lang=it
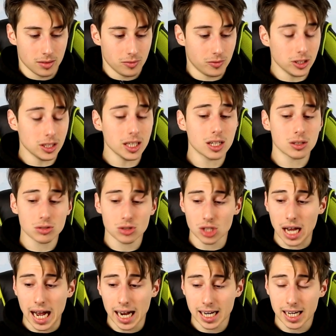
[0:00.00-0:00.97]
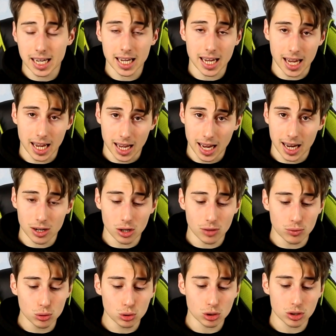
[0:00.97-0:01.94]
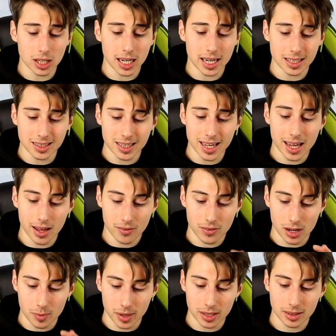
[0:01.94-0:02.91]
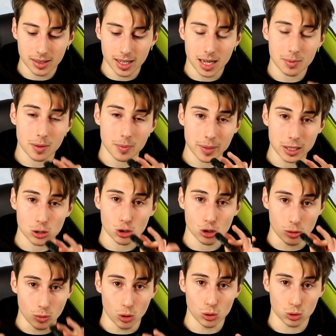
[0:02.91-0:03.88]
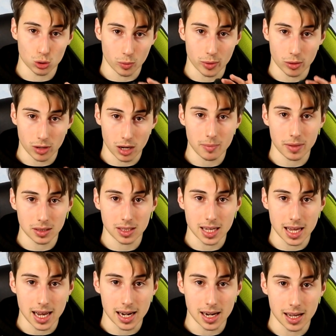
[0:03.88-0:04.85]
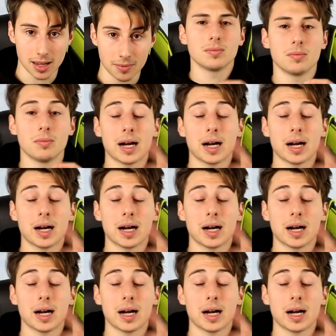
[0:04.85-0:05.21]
Vi dico già che hanno avuto delle idee veramente che mi piacciono molto per un MTL.